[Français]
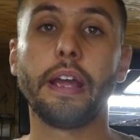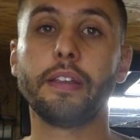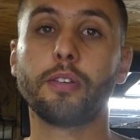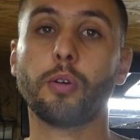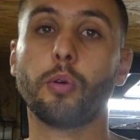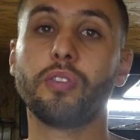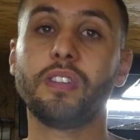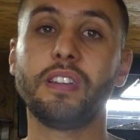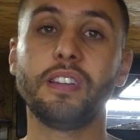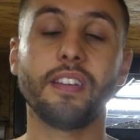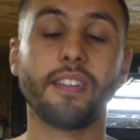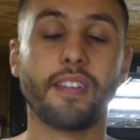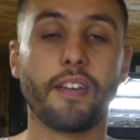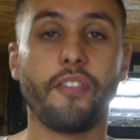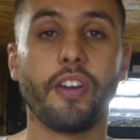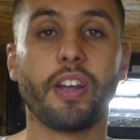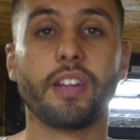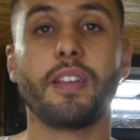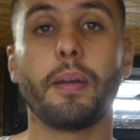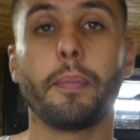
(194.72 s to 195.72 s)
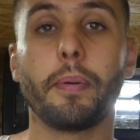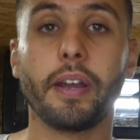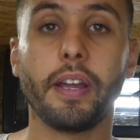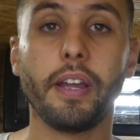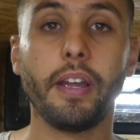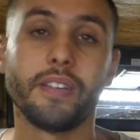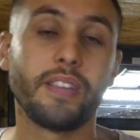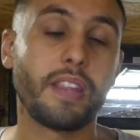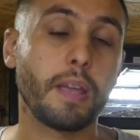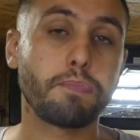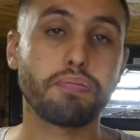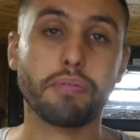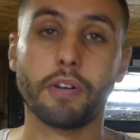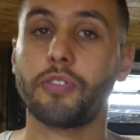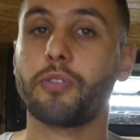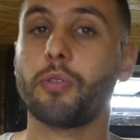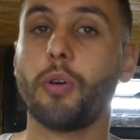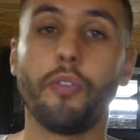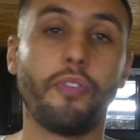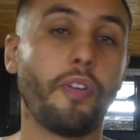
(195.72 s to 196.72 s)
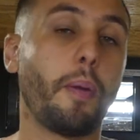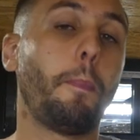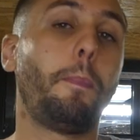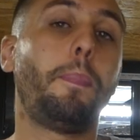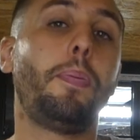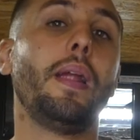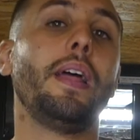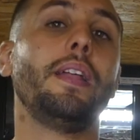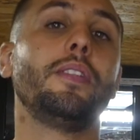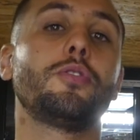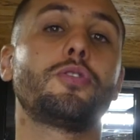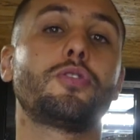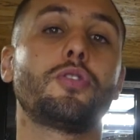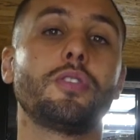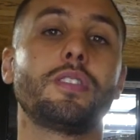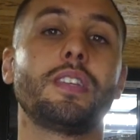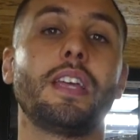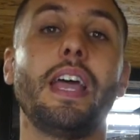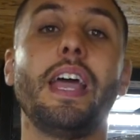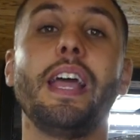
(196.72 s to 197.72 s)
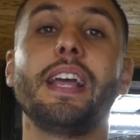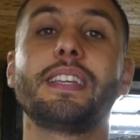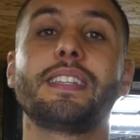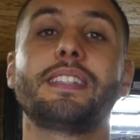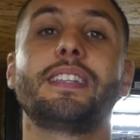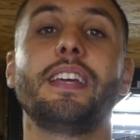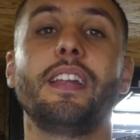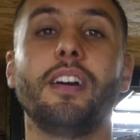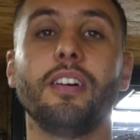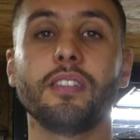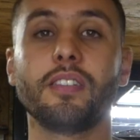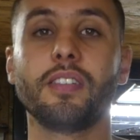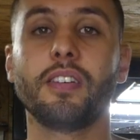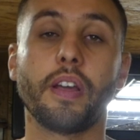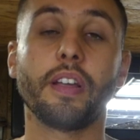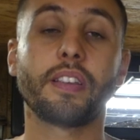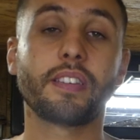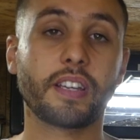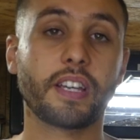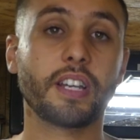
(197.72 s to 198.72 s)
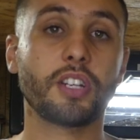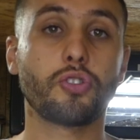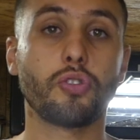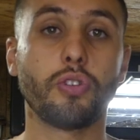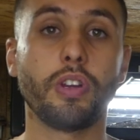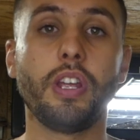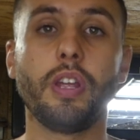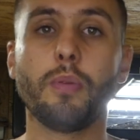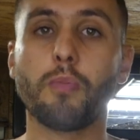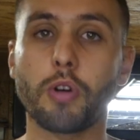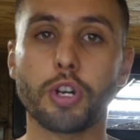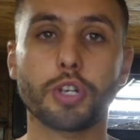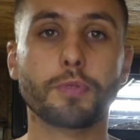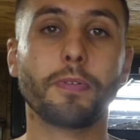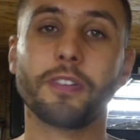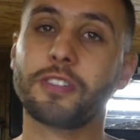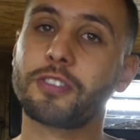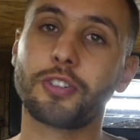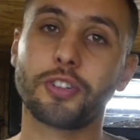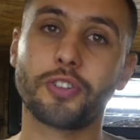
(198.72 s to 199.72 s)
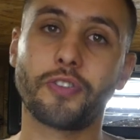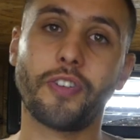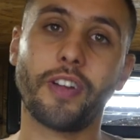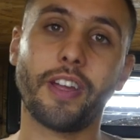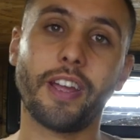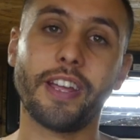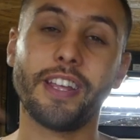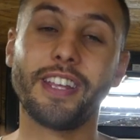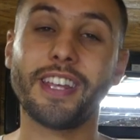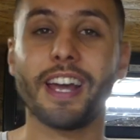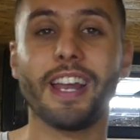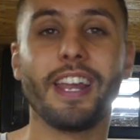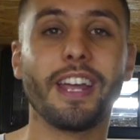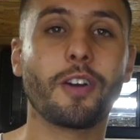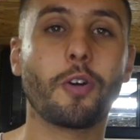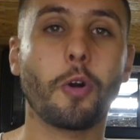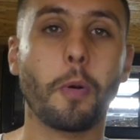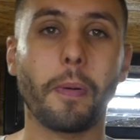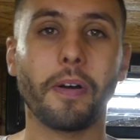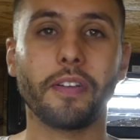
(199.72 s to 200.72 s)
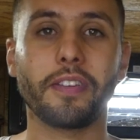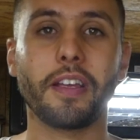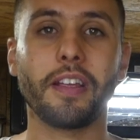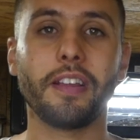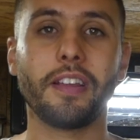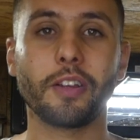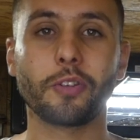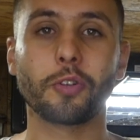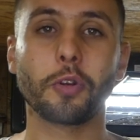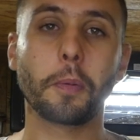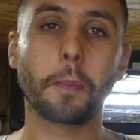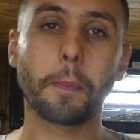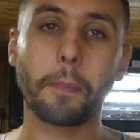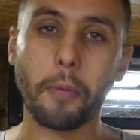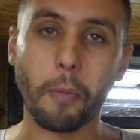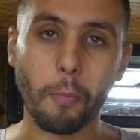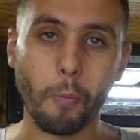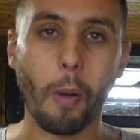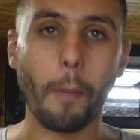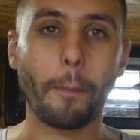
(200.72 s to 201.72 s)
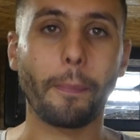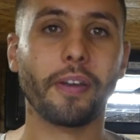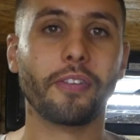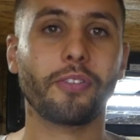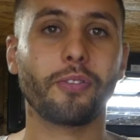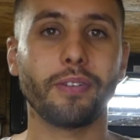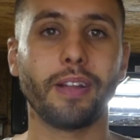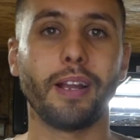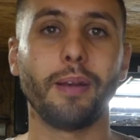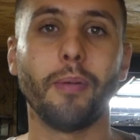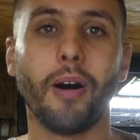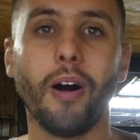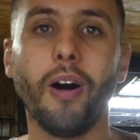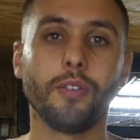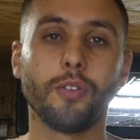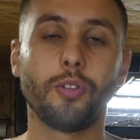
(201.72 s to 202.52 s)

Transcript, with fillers: Ils ont aussi des invertébrés, des des poissons, enfin plein de choses excellentes et très jolies. Moi je pense que je vais y aller commander des trucs pour moi personnellement.